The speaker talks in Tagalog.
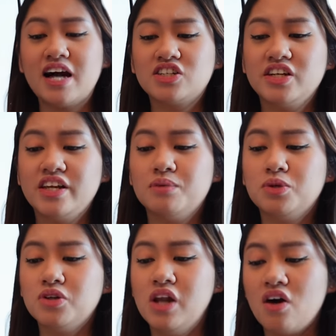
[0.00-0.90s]
Actually,
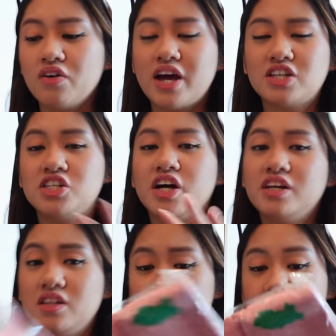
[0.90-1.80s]
nabudo lang ako ni Achi tsaka ni
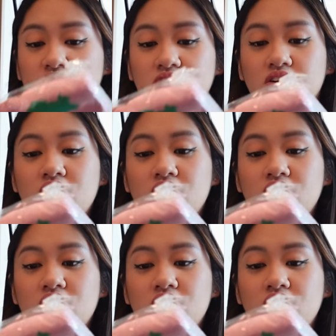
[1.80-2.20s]
Beach nito.